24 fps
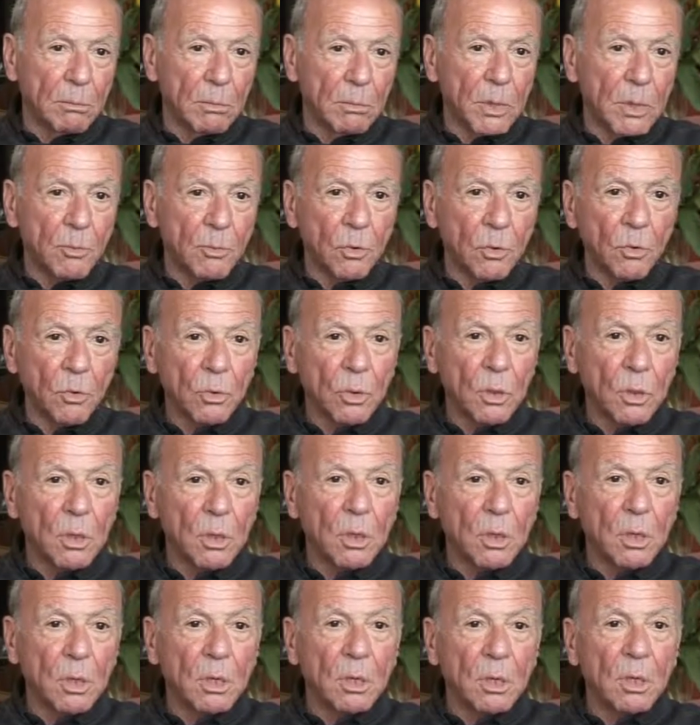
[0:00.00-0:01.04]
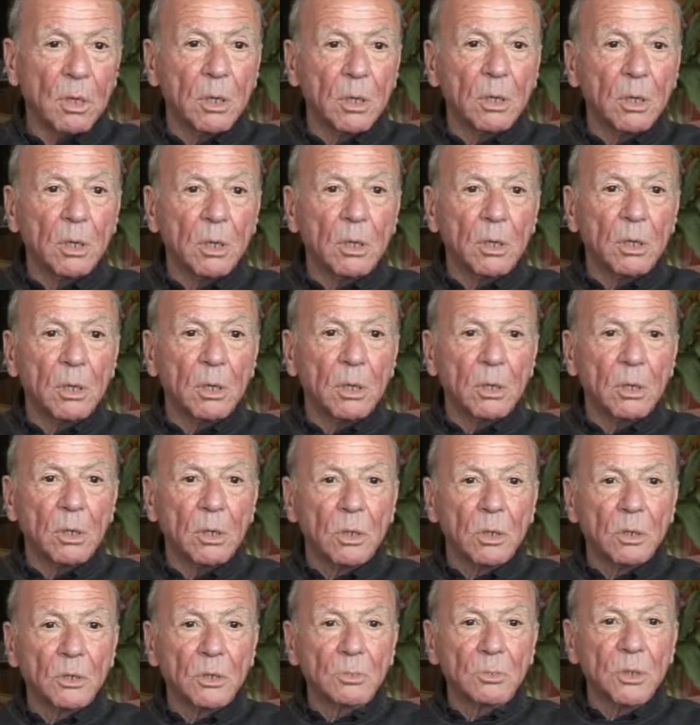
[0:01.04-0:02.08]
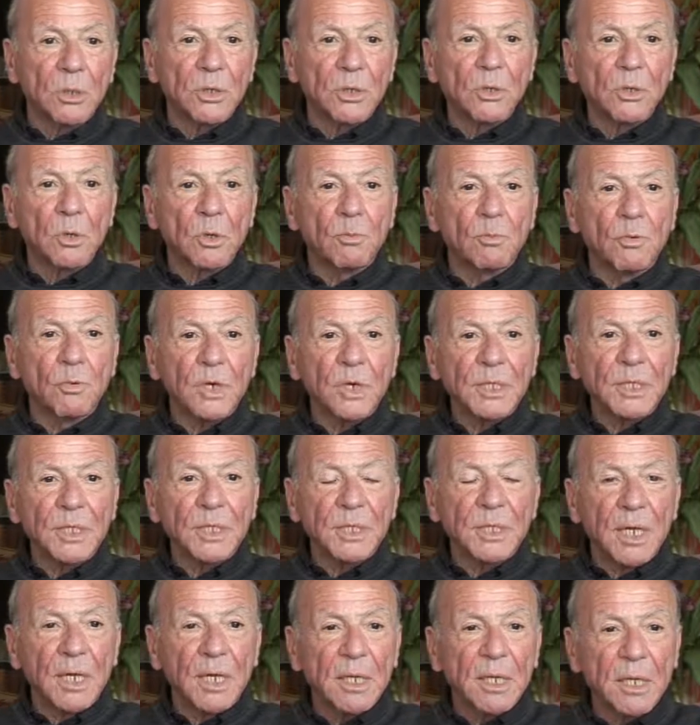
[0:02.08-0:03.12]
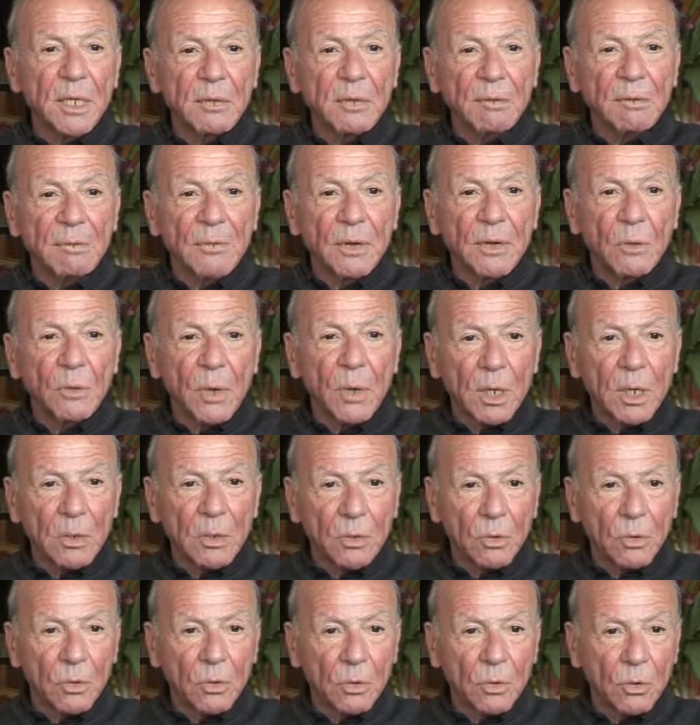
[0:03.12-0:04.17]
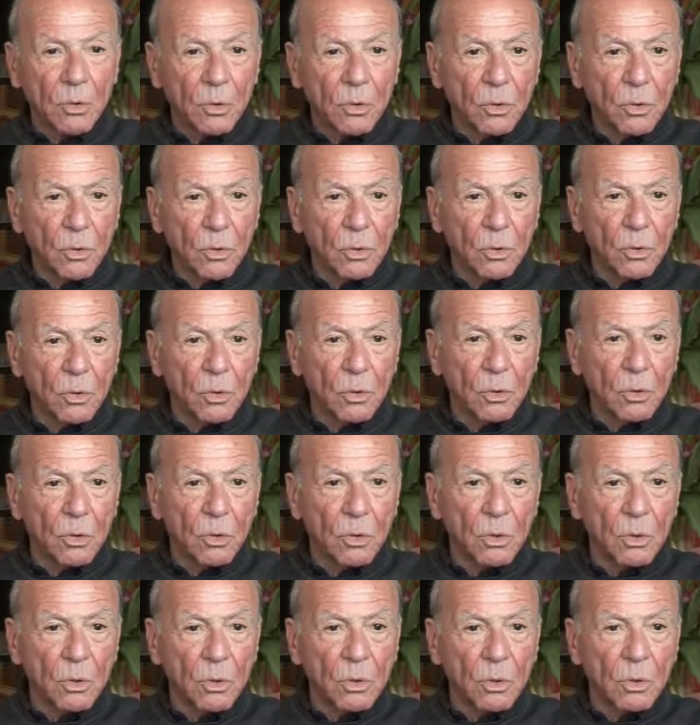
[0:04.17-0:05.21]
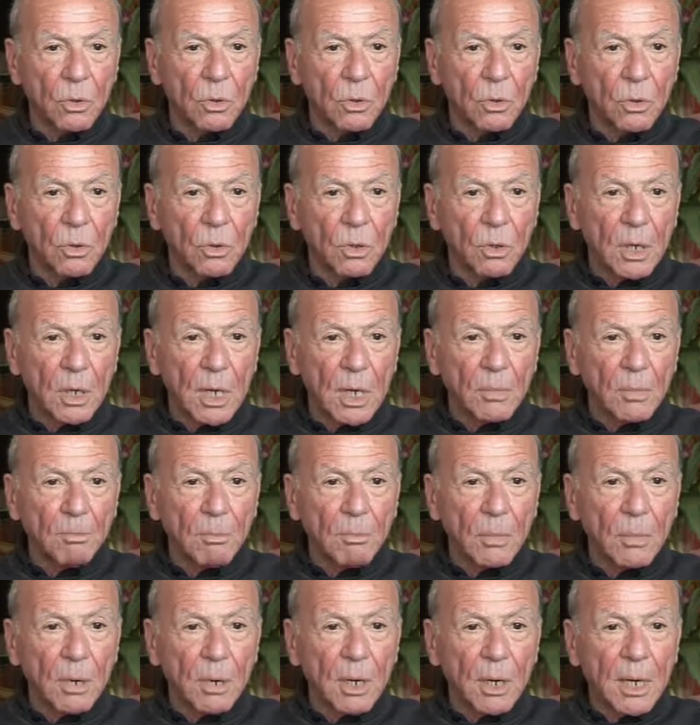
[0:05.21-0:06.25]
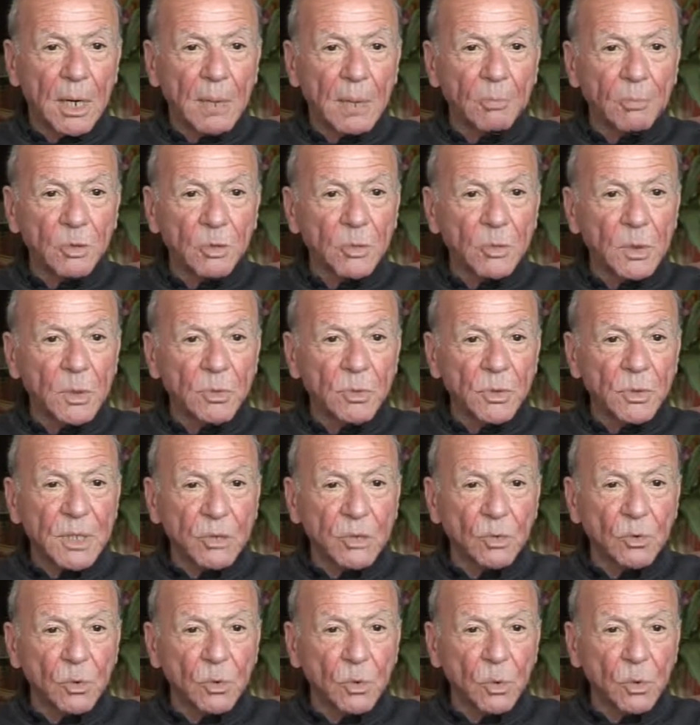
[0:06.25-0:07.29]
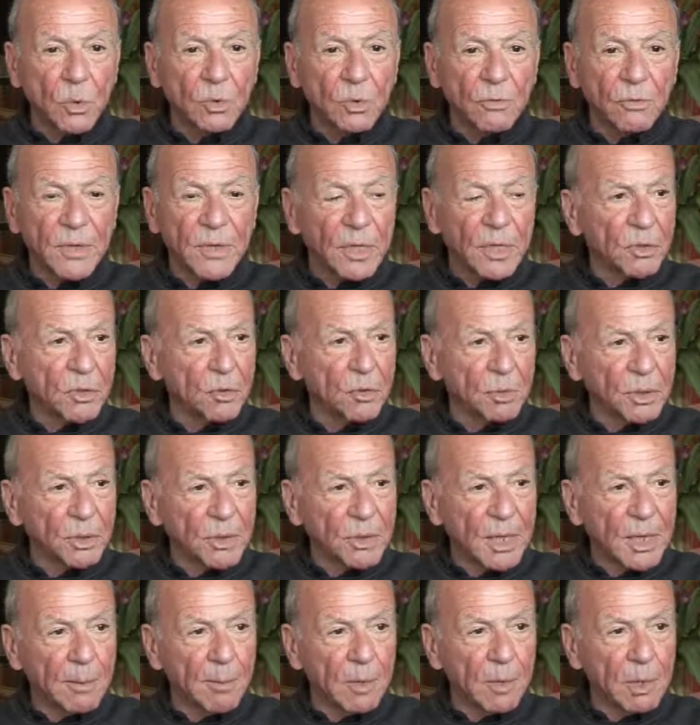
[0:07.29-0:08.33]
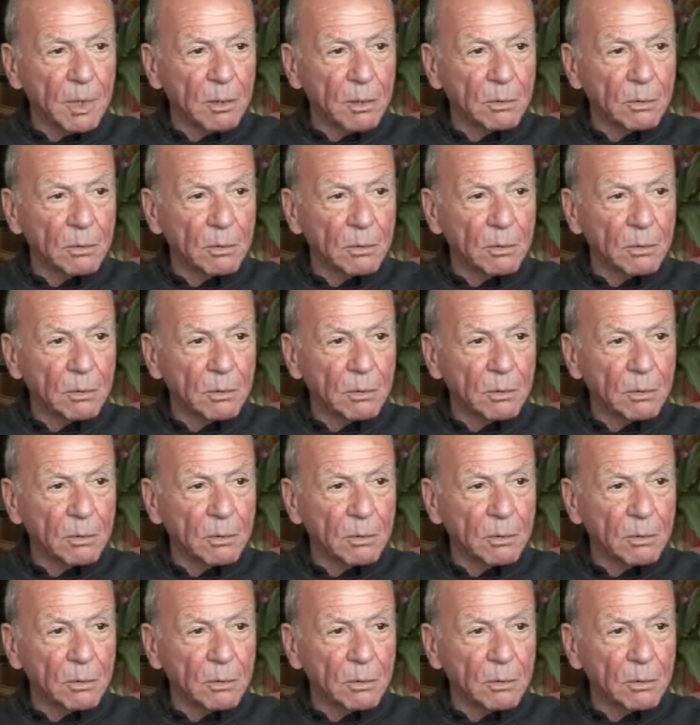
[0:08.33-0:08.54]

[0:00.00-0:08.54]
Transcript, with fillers: Mais bon, je pense que pour les Israéliens, il va falloir que la, poursuite du statu quo devienne insupportable.